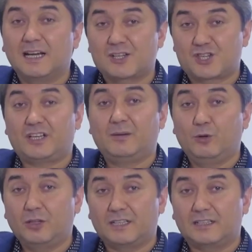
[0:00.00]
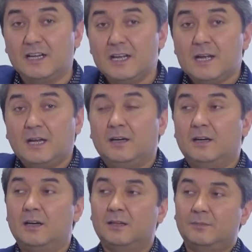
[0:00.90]
дальше работать,
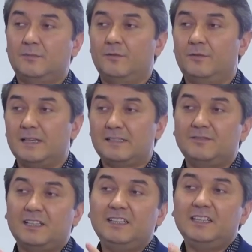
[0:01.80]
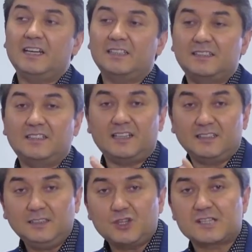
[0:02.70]
э, если в книге это
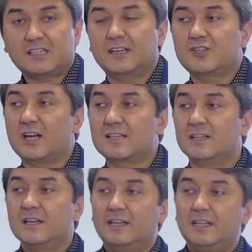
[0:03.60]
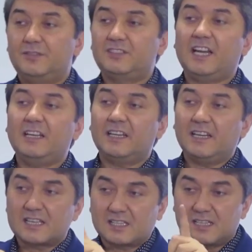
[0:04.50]
теоретическая часть, или в
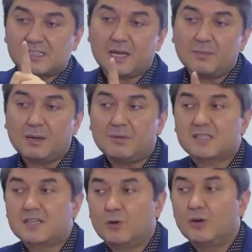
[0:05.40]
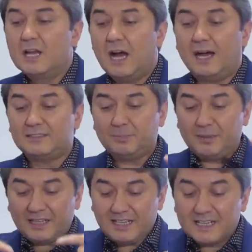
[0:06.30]
тренинге я системой объясняю, а
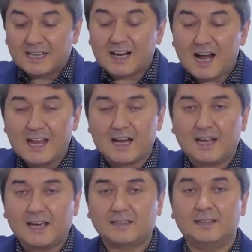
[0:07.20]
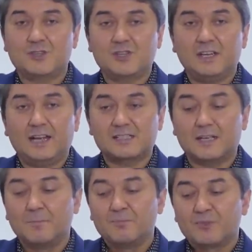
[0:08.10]
теперь играя, это
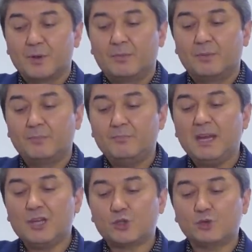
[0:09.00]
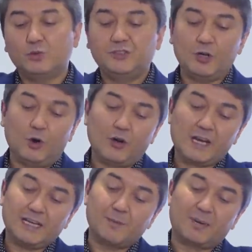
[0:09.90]
начинается между
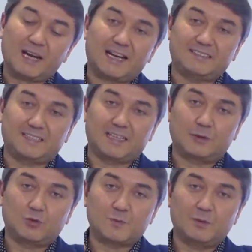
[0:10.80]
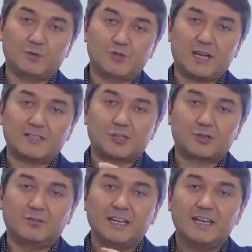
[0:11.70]
теорией и практикой. То есть получается,
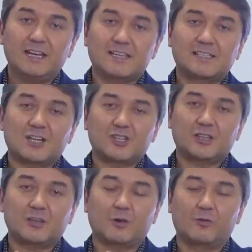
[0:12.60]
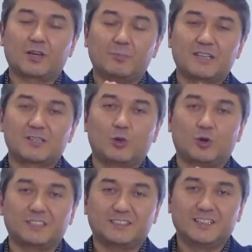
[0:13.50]
что вы и стажировка
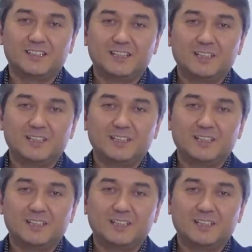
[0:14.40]
происходит.